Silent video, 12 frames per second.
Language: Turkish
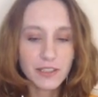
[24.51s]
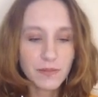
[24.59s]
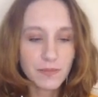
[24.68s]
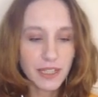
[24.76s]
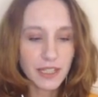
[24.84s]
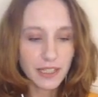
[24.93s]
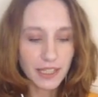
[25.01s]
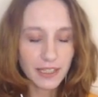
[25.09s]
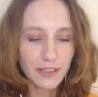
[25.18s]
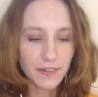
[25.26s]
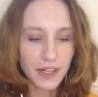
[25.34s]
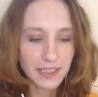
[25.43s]
Şimdi
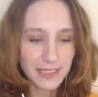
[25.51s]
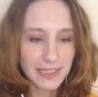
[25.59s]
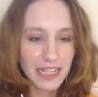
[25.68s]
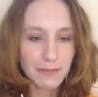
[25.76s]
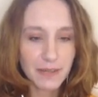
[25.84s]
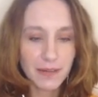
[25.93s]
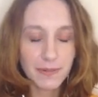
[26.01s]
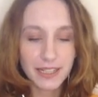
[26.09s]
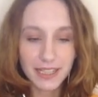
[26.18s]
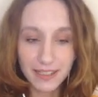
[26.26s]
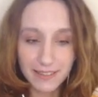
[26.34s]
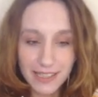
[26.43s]
ilk defa sizlerle
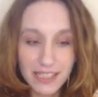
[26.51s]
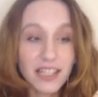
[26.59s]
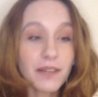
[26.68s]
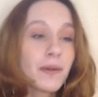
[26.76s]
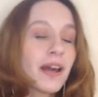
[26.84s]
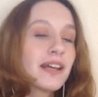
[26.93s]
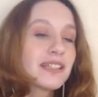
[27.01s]
beraber izleyeceğim.